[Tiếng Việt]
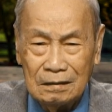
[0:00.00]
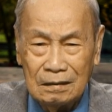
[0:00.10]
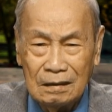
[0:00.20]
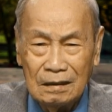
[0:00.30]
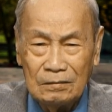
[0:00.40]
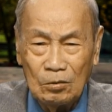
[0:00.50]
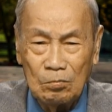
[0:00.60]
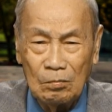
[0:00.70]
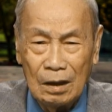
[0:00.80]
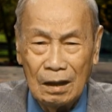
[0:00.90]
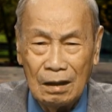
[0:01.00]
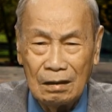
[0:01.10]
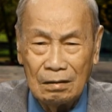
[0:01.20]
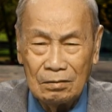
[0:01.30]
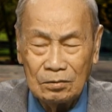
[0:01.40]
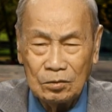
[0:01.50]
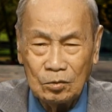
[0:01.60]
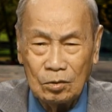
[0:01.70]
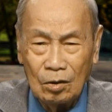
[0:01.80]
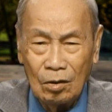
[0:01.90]
những cái vùng mà
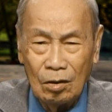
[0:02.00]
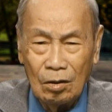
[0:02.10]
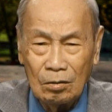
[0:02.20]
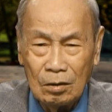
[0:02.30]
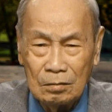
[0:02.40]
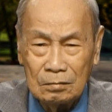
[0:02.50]
cho